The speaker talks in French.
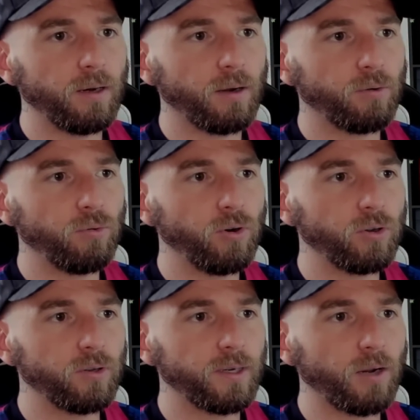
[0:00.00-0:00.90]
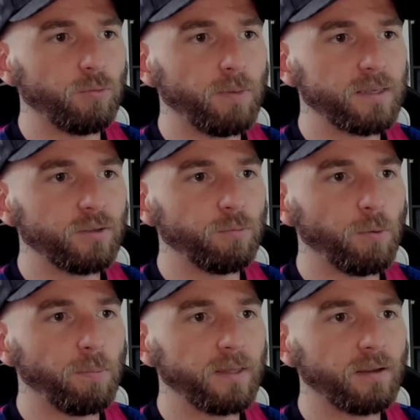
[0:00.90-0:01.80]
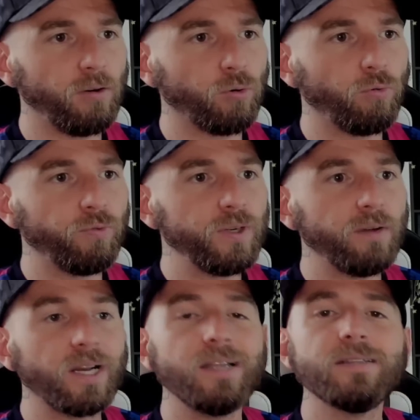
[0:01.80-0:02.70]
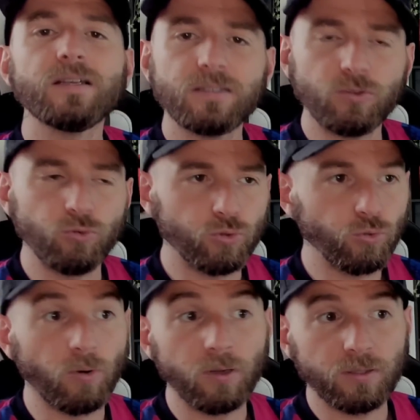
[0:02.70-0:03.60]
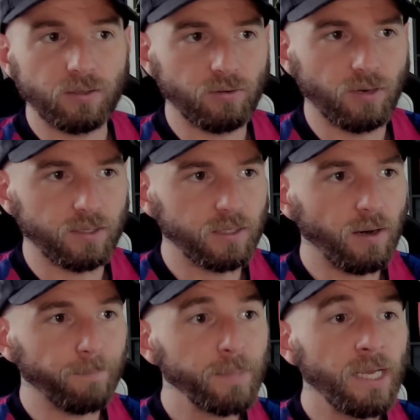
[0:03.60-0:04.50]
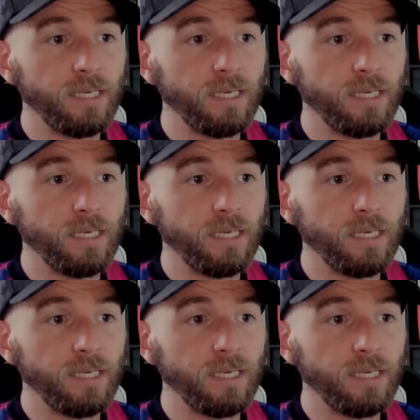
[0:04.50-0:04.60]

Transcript: la concorde car le Barça ne peut pas être en conflit avec les institutions hein, telles que la Liga. Hein.